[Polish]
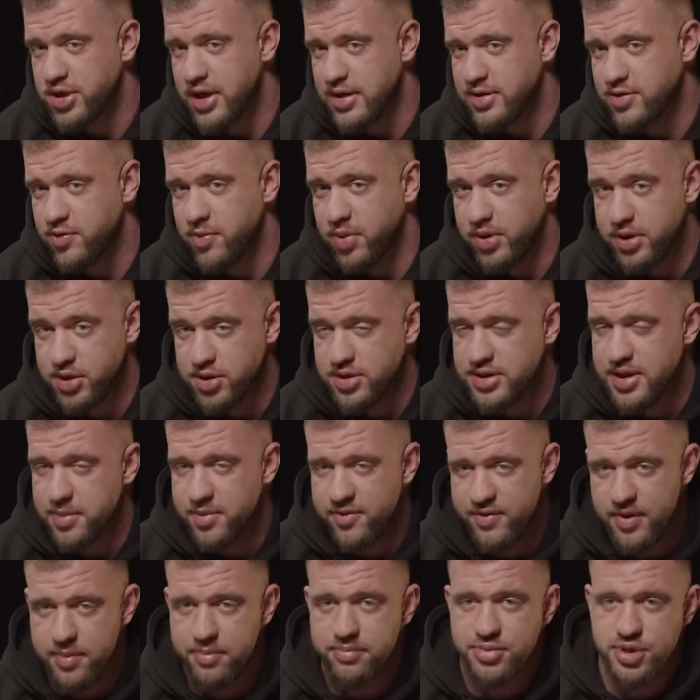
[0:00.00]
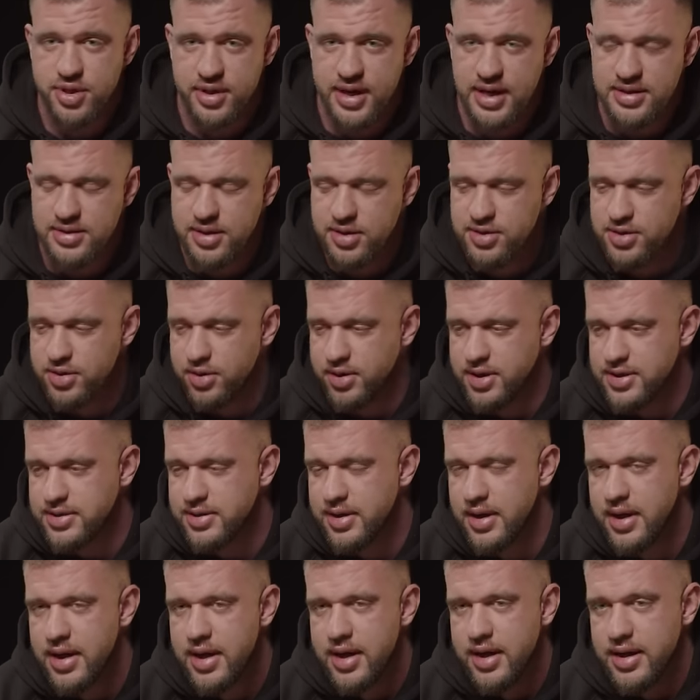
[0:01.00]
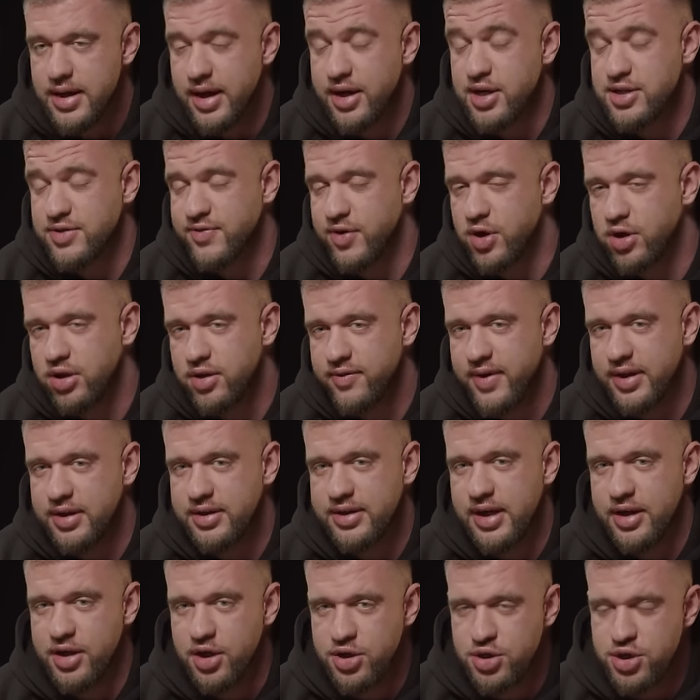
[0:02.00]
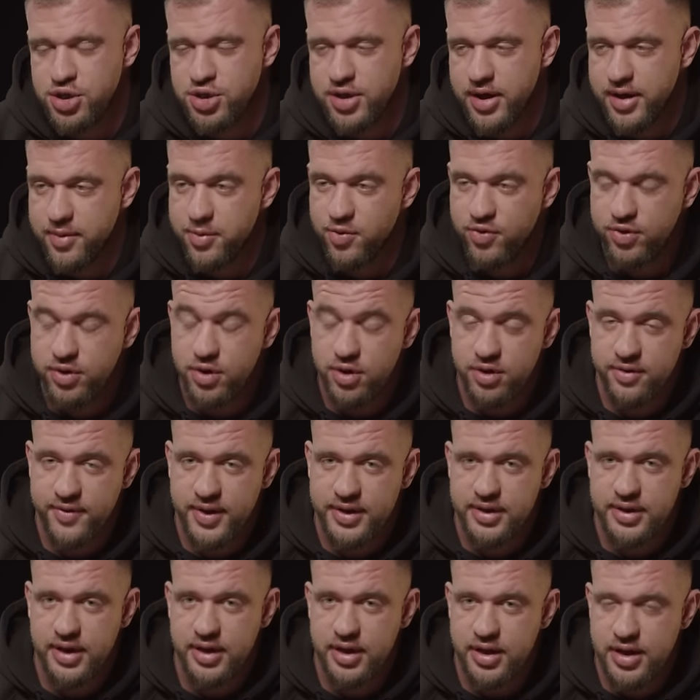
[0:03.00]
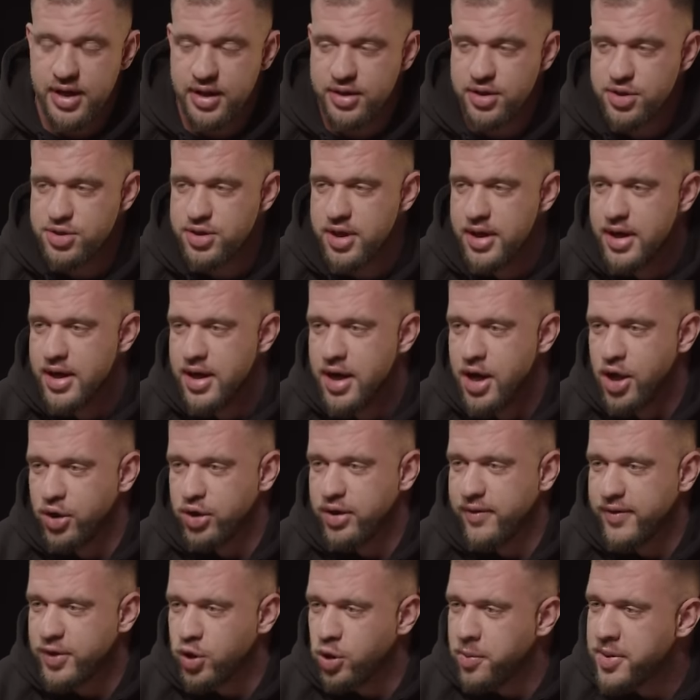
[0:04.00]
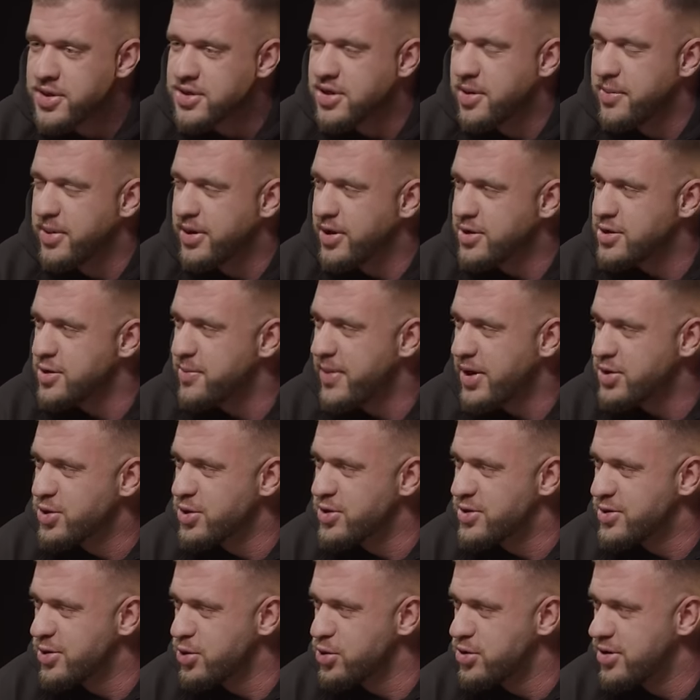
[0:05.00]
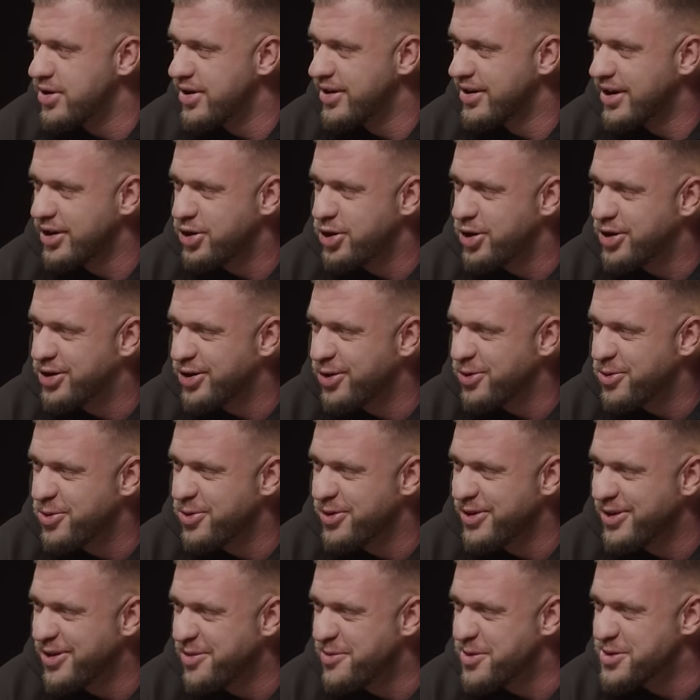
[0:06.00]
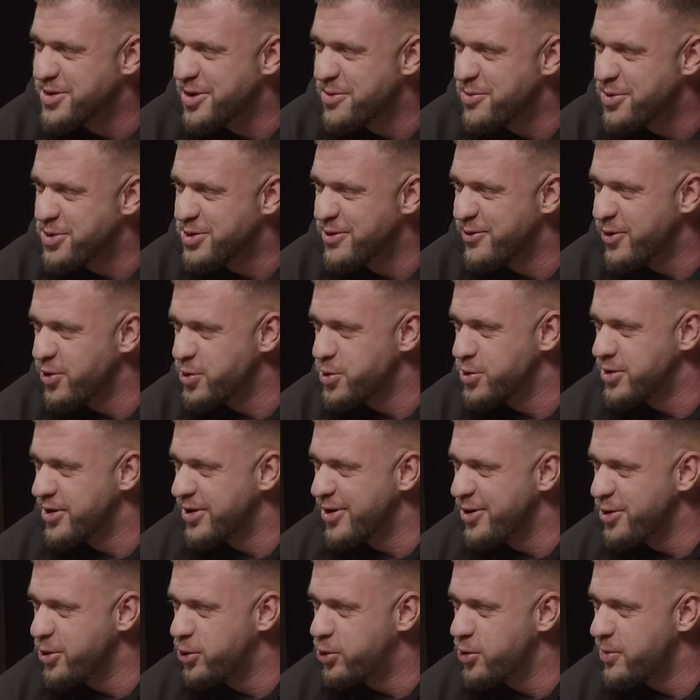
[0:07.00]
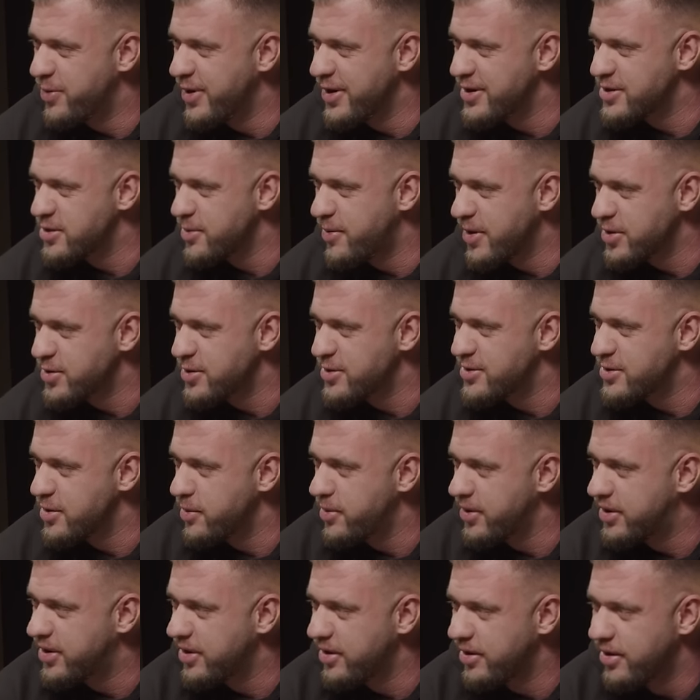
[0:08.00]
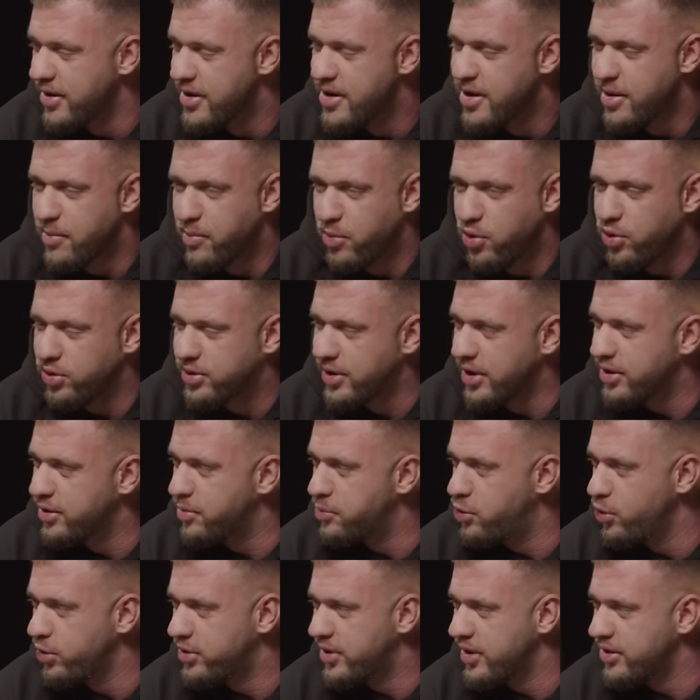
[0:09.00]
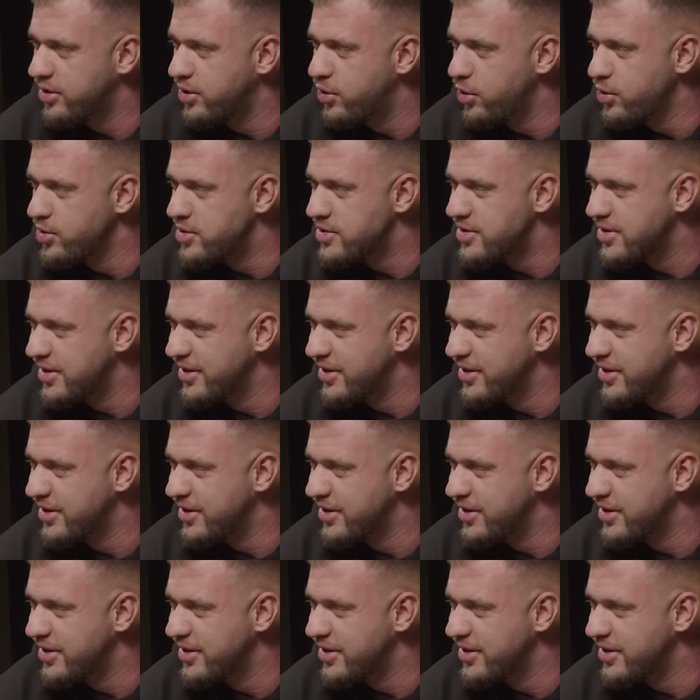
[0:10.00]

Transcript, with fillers: czasów, bo też chcemy Wam przekazać, co jest, jaki jest wykonywany trening dzisiaj, jak był wykonywany trening kiedyś, to nawet lubię sobie tak zobaczyć coś na TikToku i lubię sobie później wrócić tego YouTube'a i zobaczyć sobie te Bluetooth, Bluetooth Glutes.